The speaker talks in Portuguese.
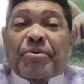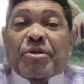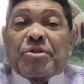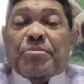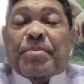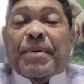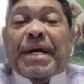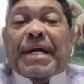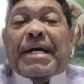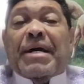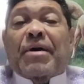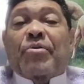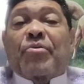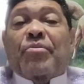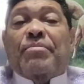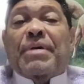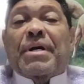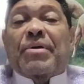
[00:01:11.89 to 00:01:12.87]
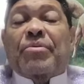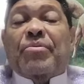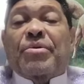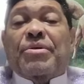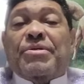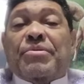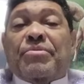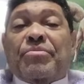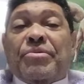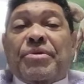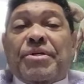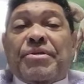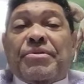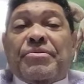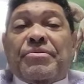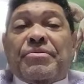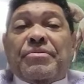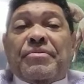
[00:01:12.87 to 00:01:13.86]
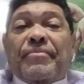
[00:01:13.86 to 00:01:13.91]
pode pagar alguma coisa com
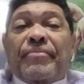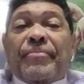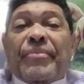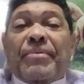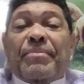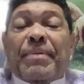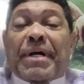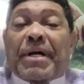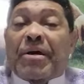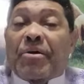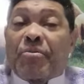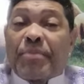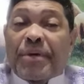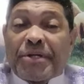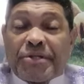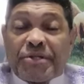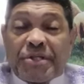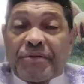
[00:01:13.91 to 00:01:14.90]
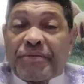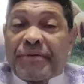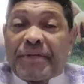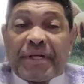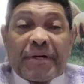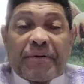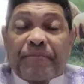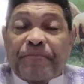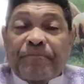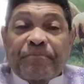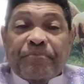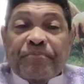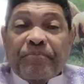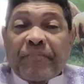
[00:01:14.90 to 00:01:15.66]
isso, pagar alguma dívida, não.